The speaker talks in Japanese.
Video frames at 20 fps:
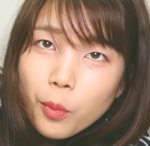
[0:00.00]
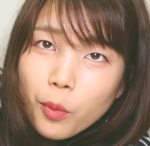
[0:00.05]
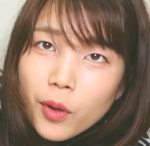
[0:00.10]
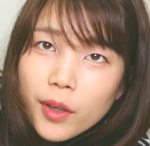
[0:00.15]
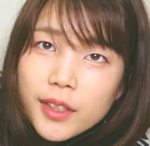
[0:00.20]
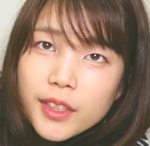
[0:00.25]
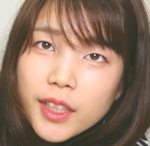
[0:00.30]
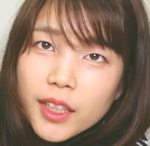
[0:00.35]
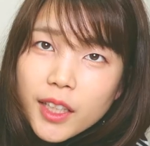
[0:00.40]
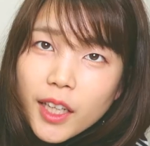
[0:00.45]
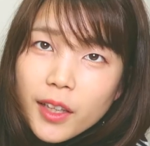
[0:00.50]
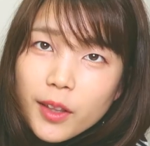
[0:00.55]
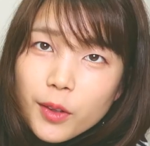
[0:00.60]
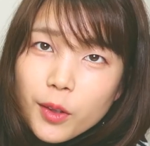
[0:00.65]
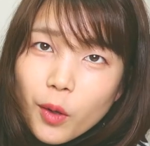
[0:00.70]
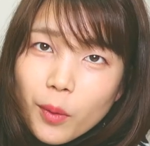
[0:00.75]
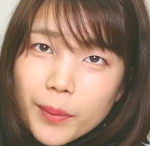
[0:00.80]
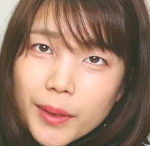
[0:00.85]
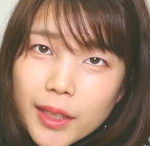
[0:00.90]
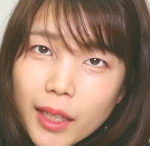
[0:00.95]

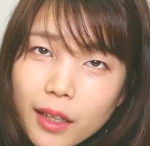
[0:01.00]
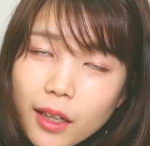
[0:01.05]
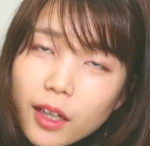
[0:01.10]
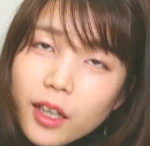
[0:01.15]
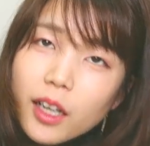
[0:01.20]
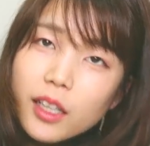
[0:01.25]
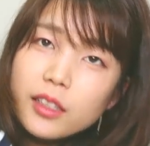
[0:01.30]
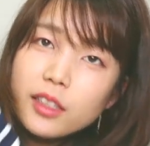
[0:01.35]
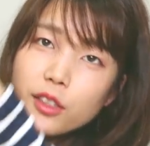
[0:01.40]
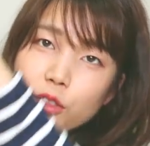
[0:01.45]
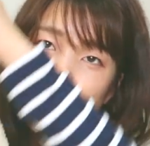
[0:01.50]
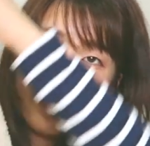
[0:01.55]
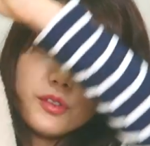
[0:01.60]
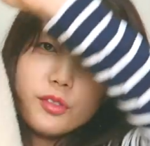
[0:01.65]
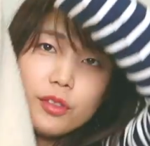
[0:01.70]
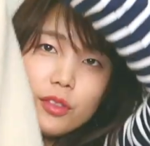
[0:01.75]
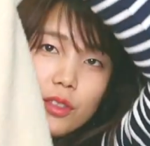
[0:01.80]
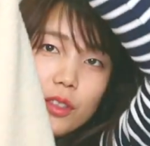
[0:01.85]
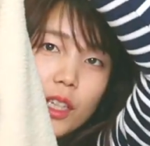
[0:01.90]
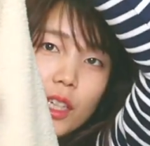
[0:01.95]
ボアジャケットみたいな感じ
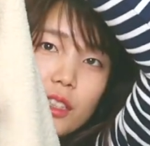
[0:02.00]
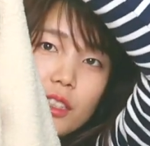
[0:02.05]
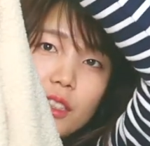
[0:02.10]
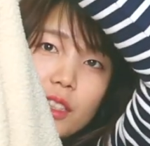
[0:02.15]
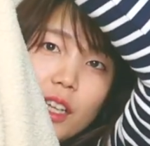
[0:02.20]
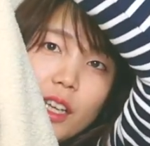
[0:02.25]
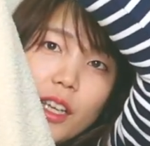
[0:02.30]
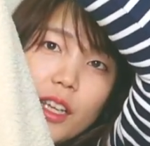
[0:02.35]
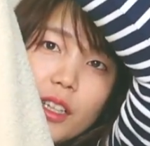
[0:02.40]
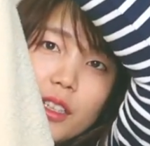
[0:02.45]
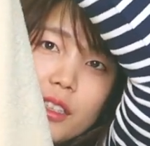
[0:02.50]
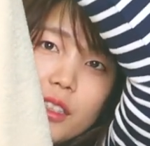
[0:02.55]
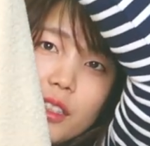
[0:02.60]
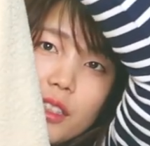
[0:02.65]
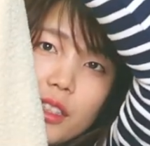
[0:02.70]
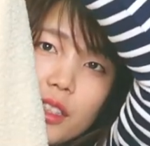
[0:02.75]
のやつです。